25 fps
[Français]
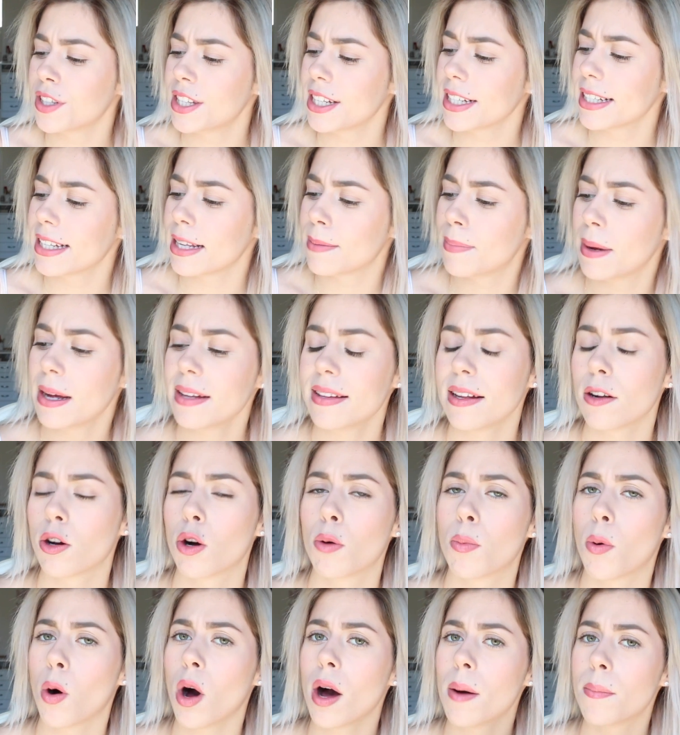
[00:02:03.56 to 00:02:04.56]
aussi que cette palette, elle
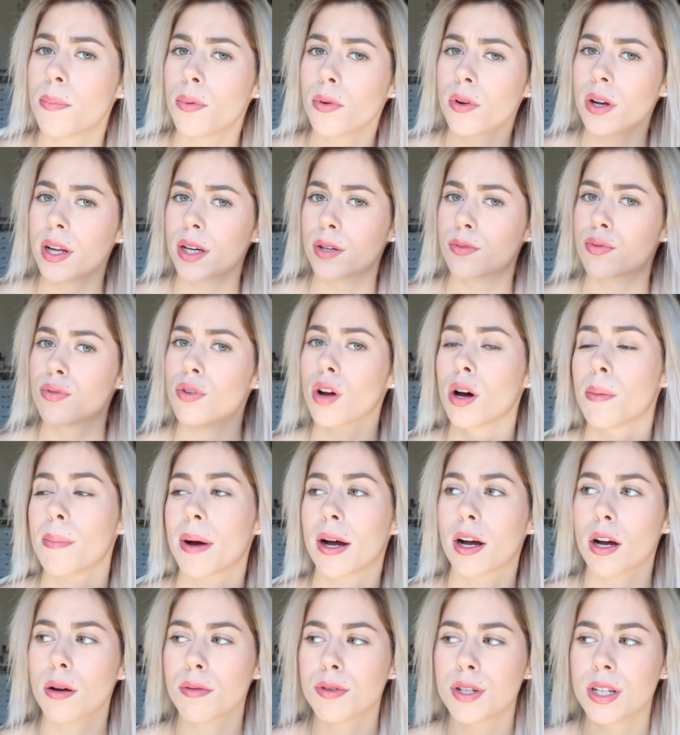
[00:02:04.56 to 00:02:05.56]
reprend un peu les couleurs, bah,
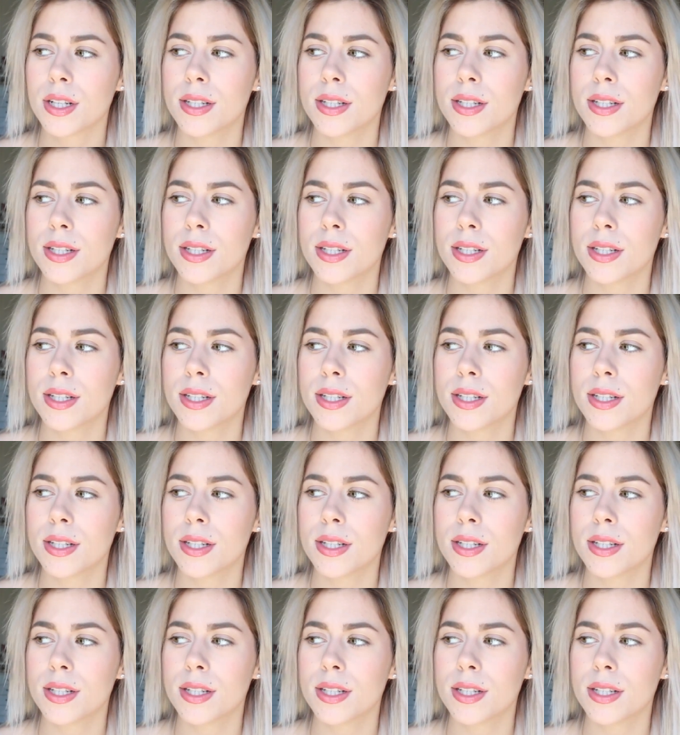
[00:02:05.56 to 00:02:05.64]
comme